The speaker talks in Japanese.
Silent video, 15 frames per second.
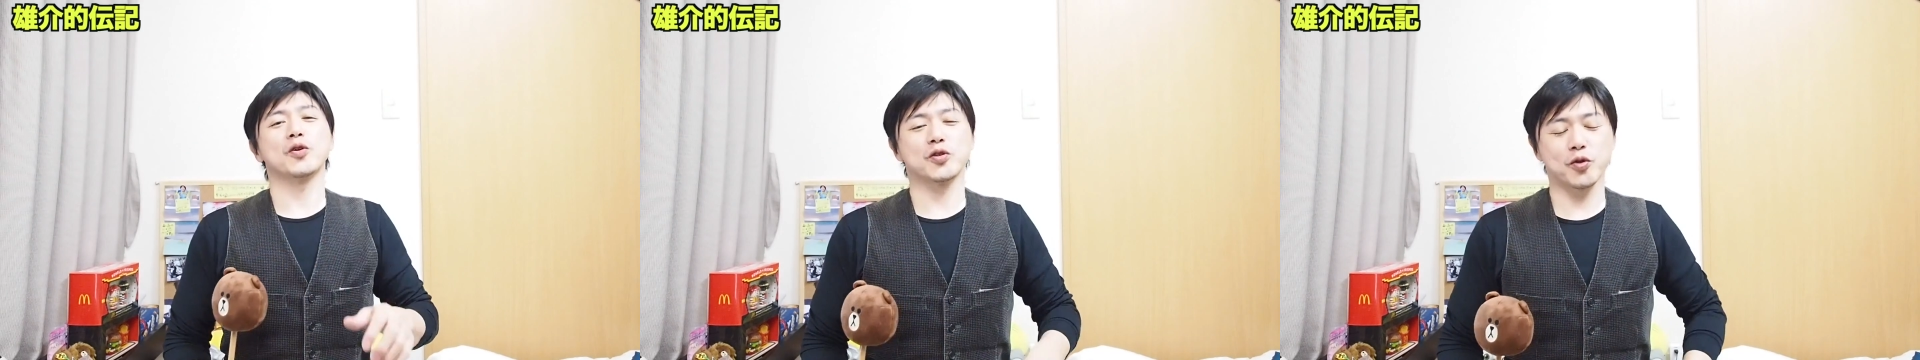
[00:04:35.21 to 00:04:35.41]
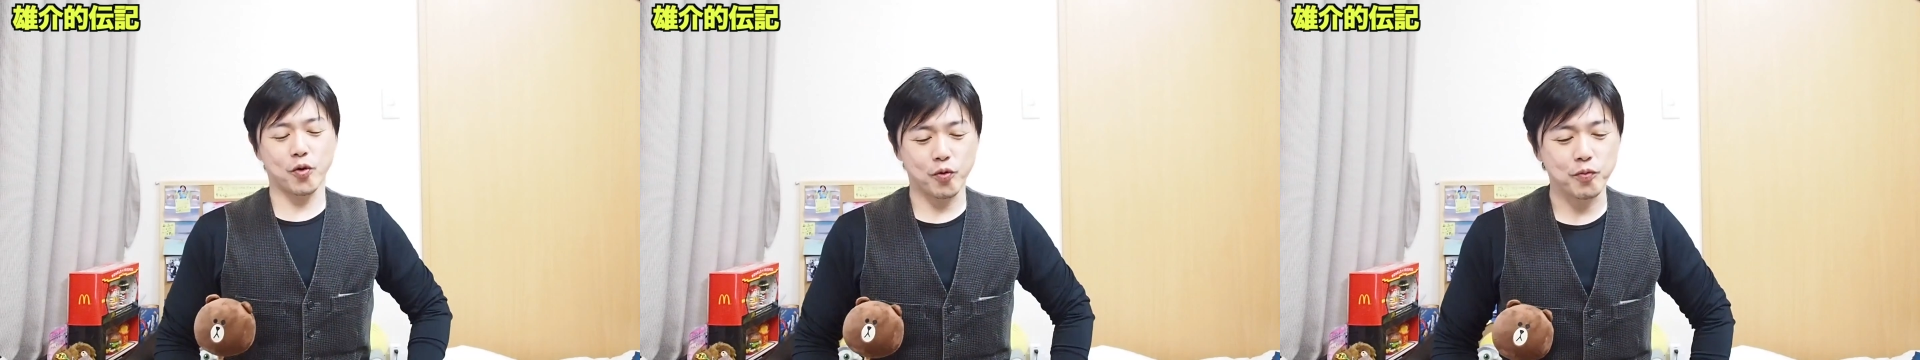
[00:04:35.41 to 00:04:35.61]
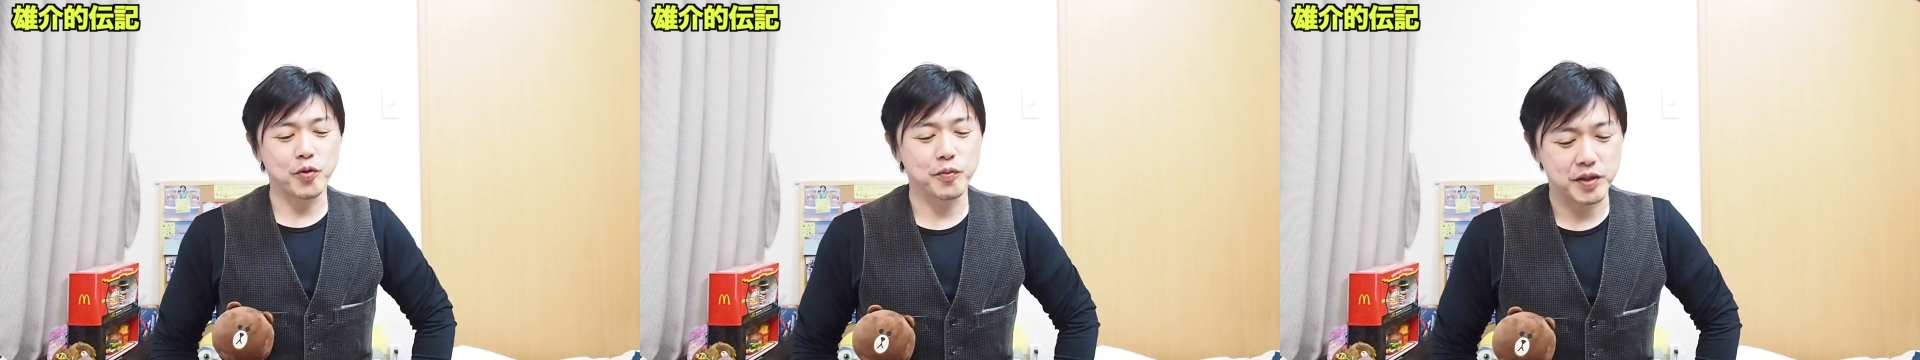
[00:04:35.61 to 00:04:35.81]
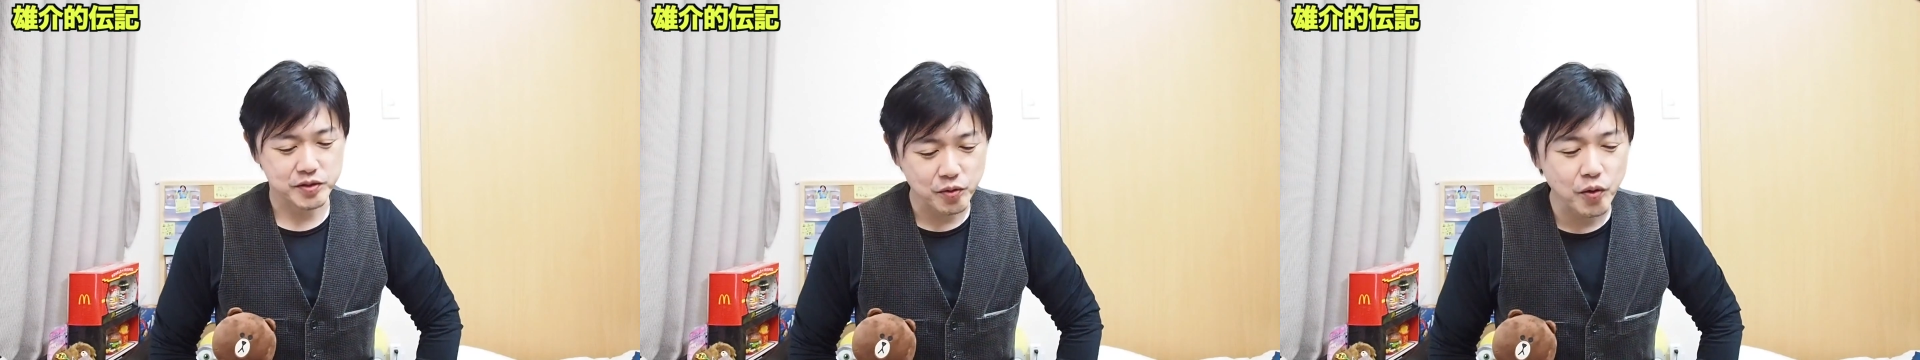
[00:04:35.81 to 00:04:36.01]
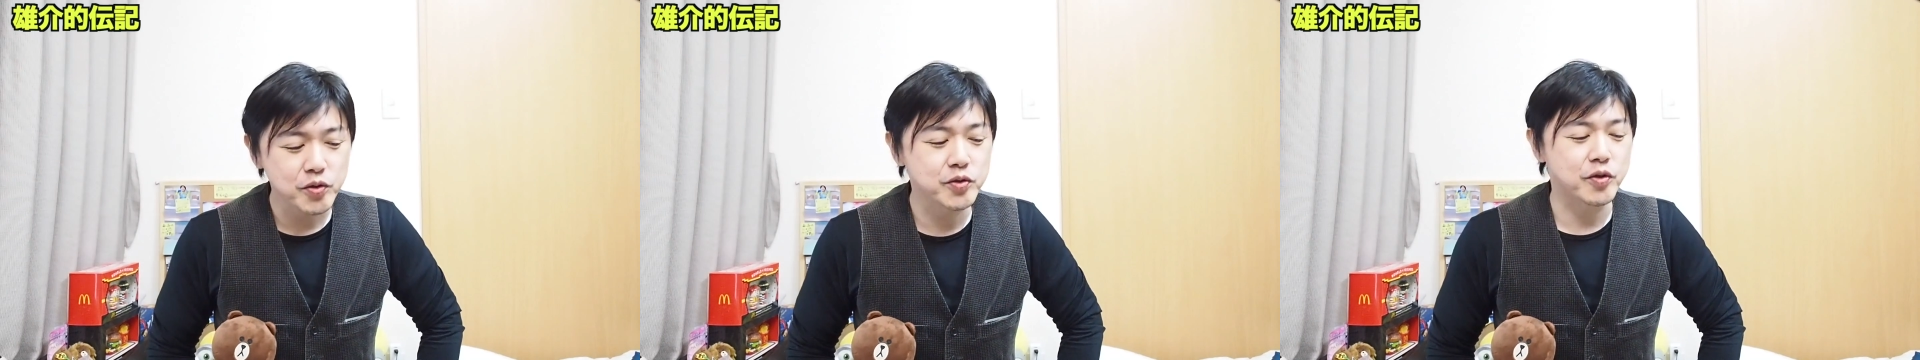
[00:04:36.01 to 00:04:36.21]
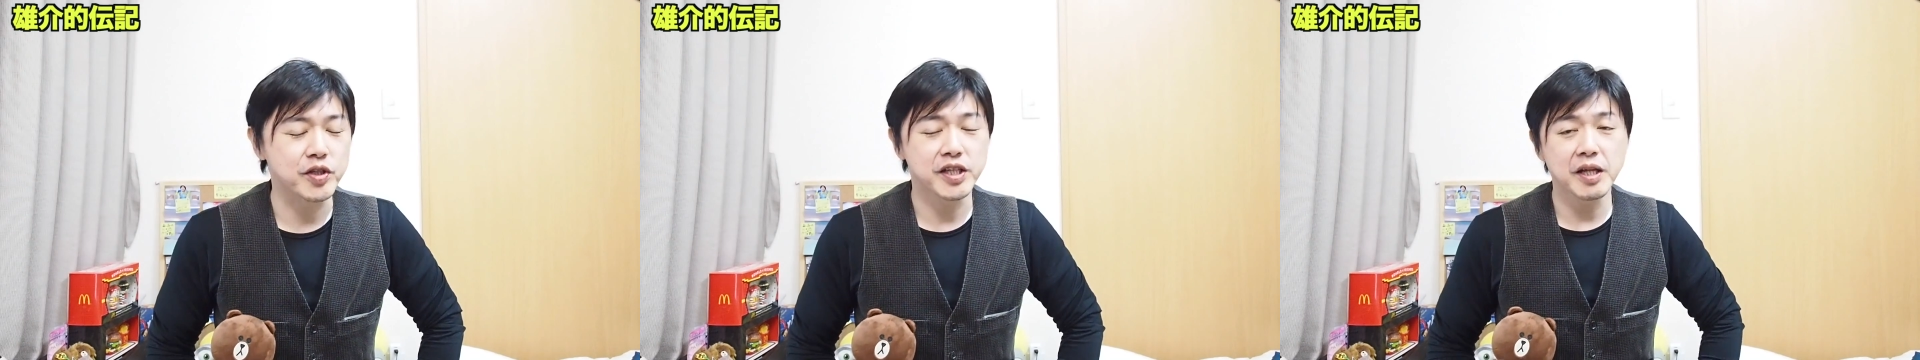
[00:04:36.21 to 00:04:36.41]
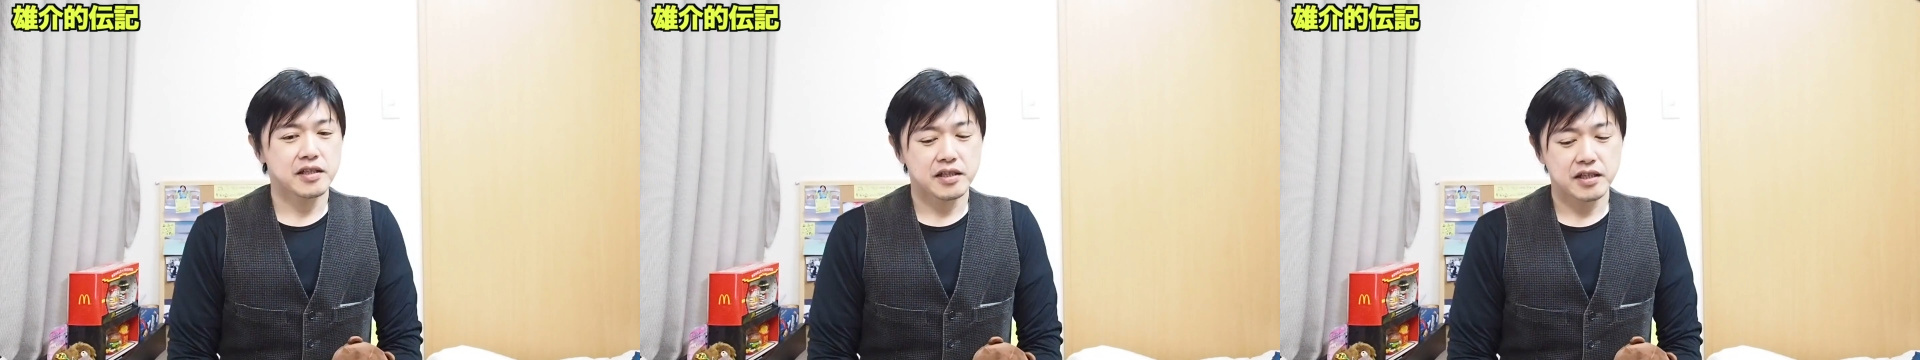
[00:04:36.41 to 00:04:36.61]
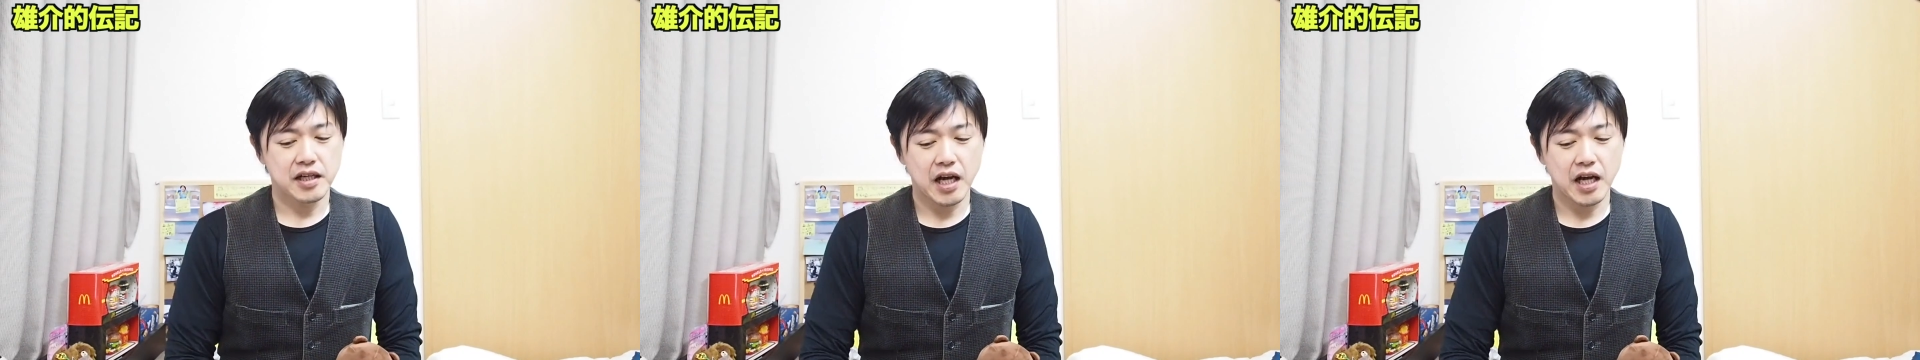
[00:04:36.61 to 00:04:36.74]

いと思います、そういうのでね。